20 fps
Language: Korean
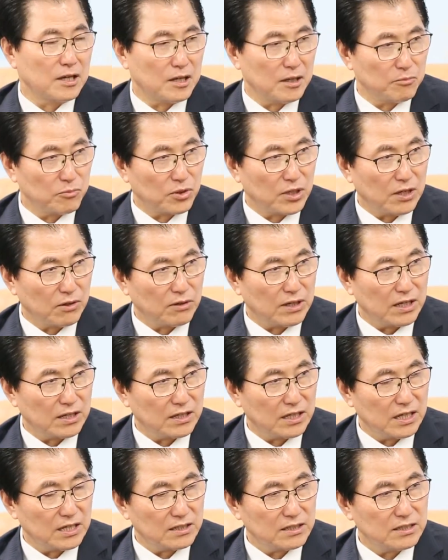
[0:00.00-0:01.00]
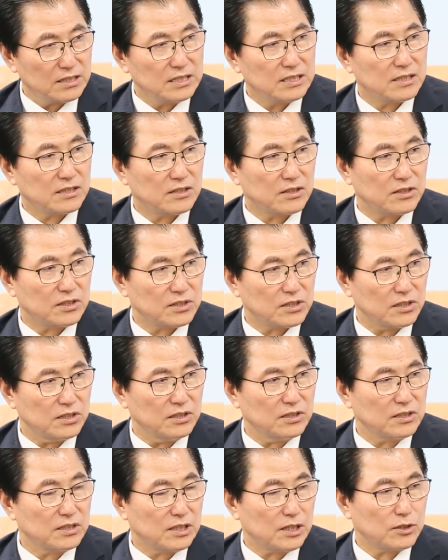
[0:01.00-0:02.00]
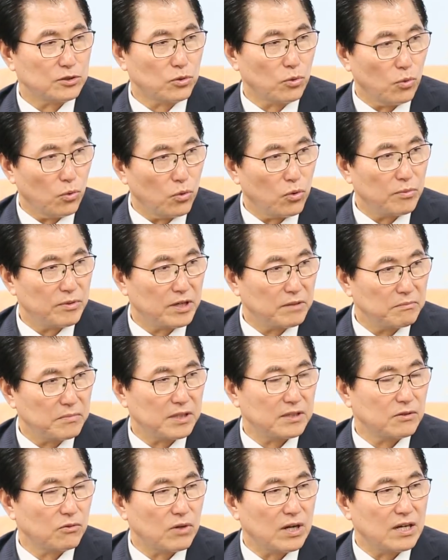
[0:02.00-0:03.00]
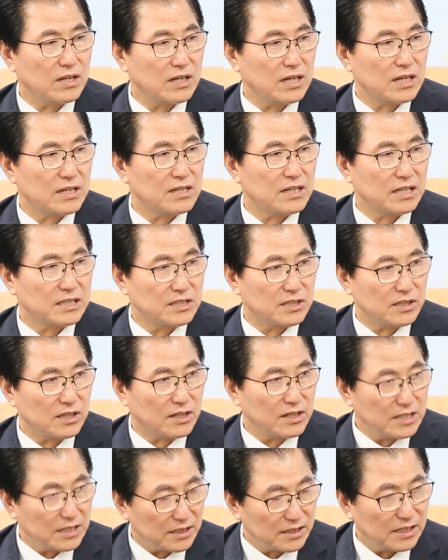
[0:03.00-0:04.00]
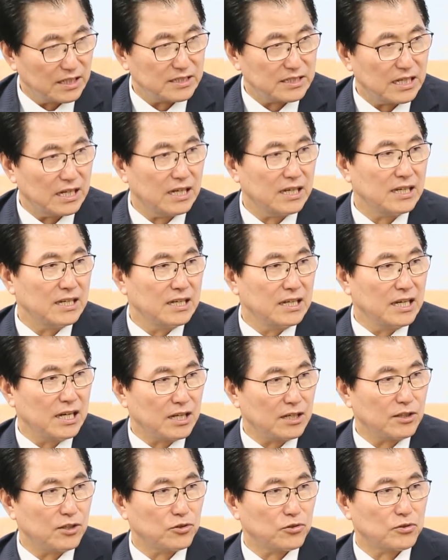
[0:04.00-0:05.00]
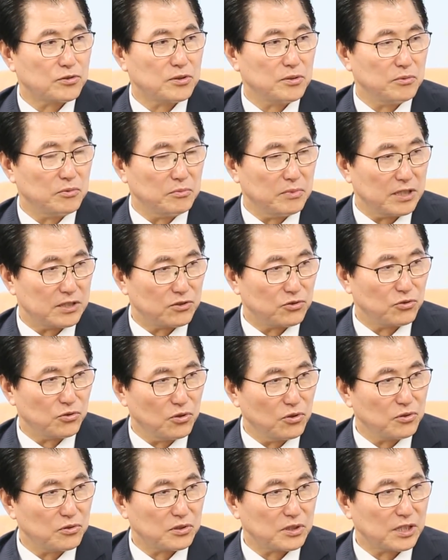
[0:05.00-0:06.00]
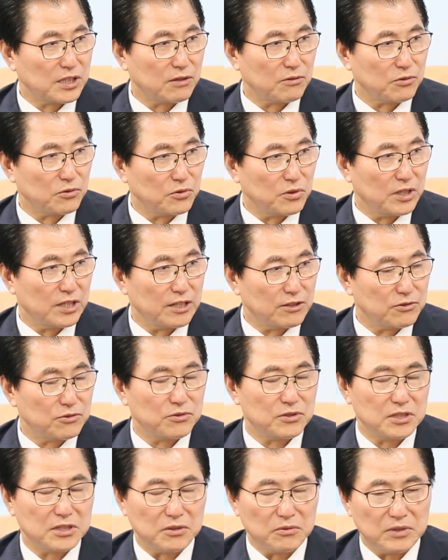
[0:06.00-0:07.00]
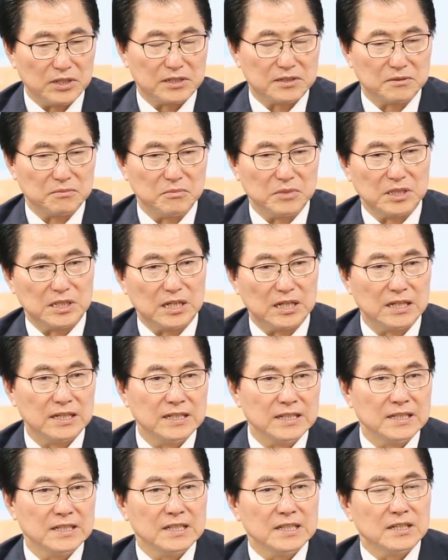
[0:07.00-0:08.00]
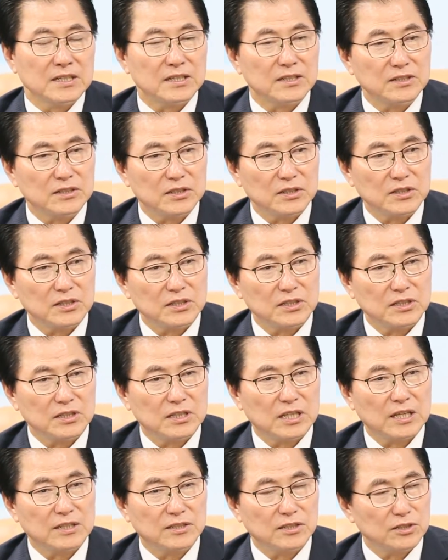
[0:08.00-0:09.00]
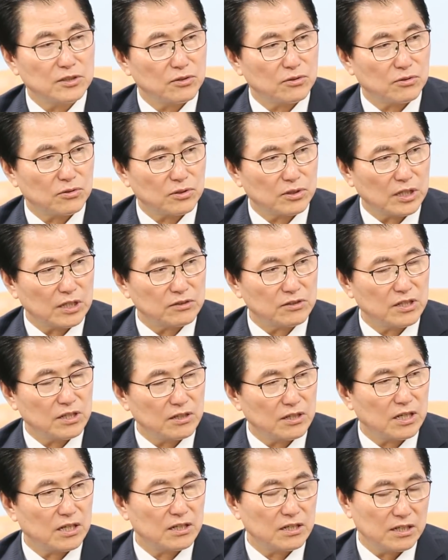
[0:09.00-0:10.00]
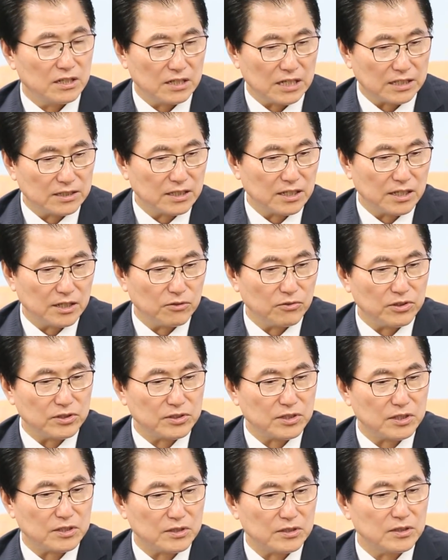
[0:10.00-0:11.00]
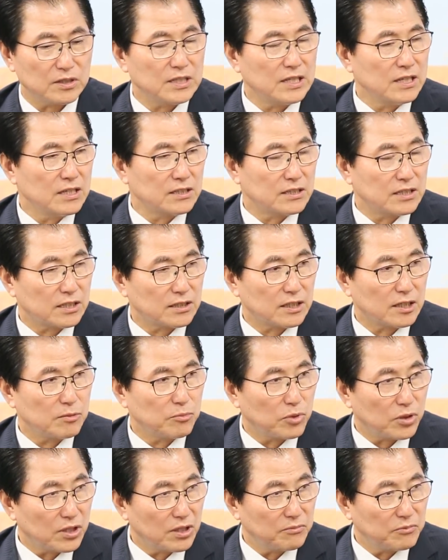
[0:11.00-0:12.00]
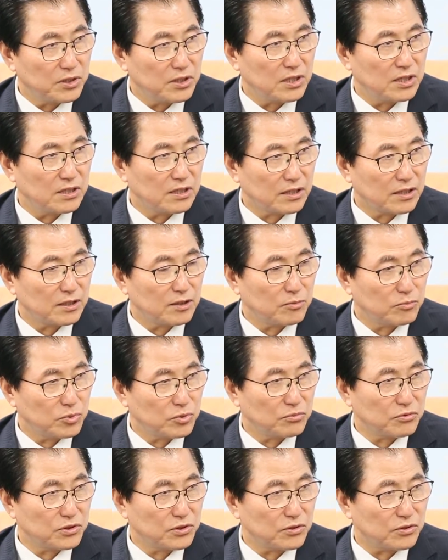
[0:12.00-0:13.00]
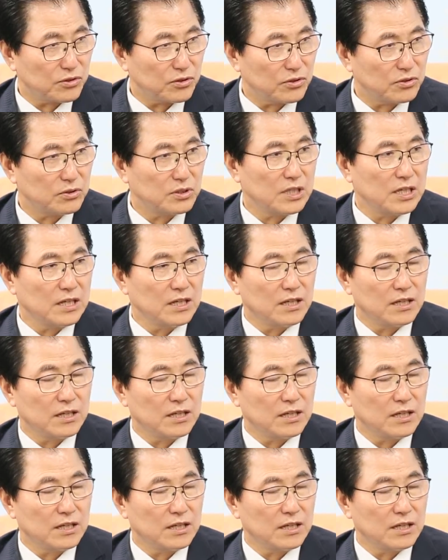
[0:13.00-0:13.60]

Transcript: 아, 문화관광을 이끌어서 그래서 500만 관광객 시대를 열어가자. 하는데 초점을 맞추고 그렇게 그동안에 추진해 왔습니다. 이런 것들이 대체적으로 다 성과를 나타내고 있어서 상당히 보람을 느끼는 부분이고요.